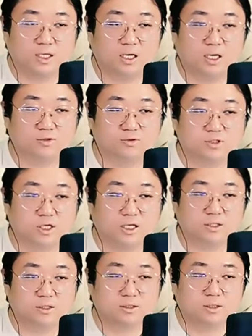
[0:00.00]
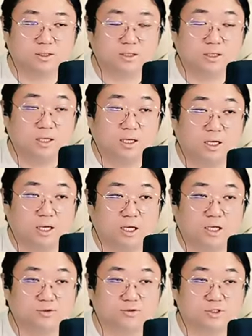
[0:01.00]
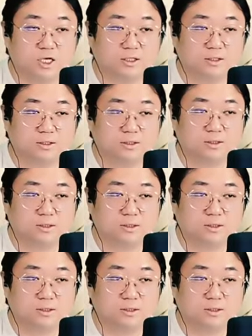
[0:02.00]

하나 둘셋 하나 둘셋